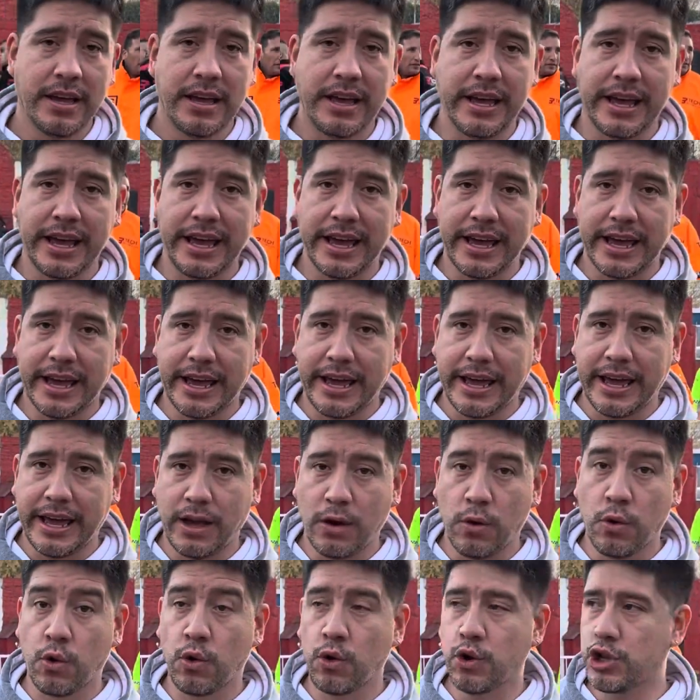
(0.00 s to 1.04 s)

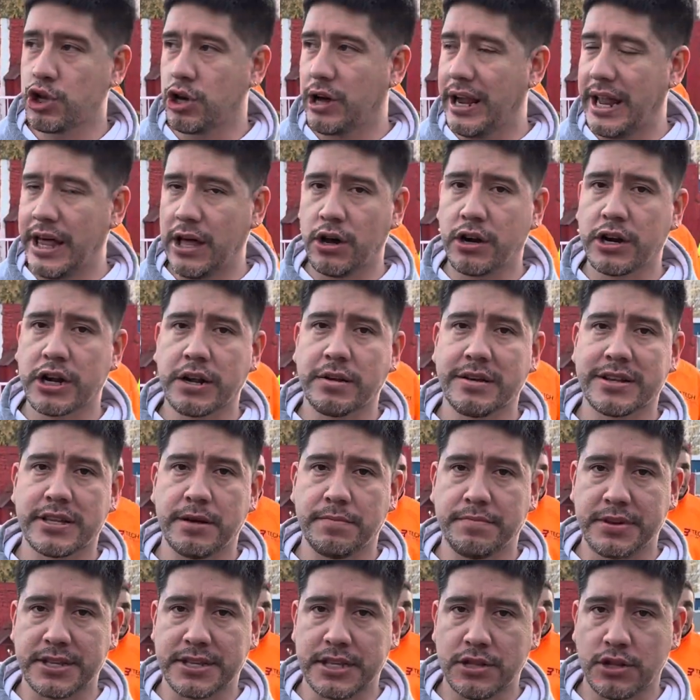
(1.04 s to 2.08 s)
Eh, un justo ganador. River
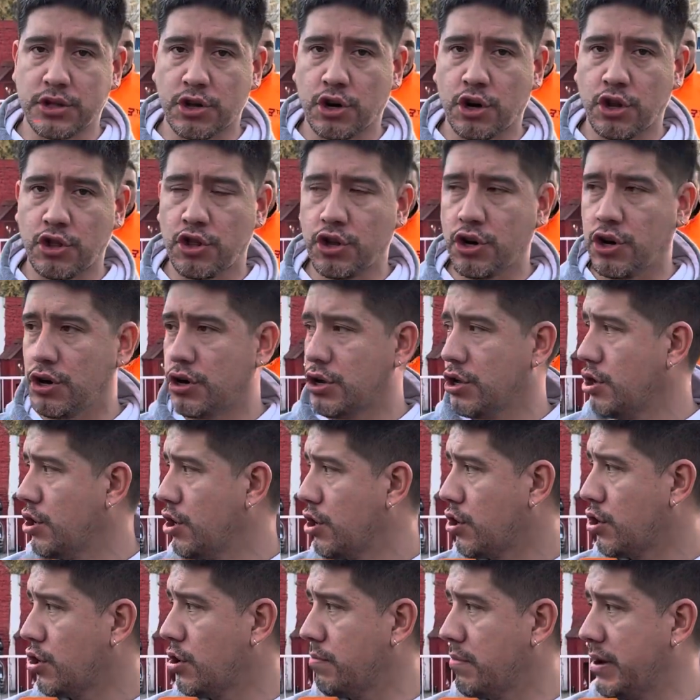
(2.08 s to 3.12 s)
se presentó con dos,
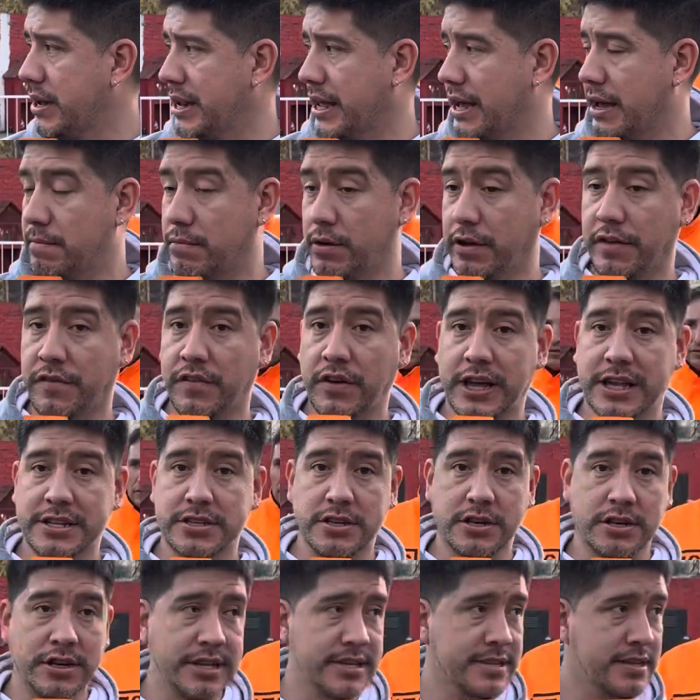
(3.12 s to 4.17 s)
con varias
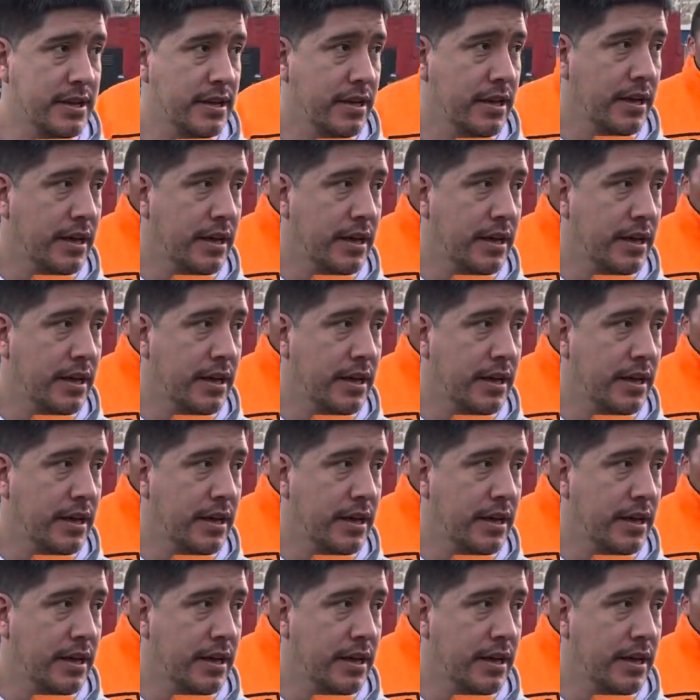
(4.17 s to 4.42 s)
modificaciones.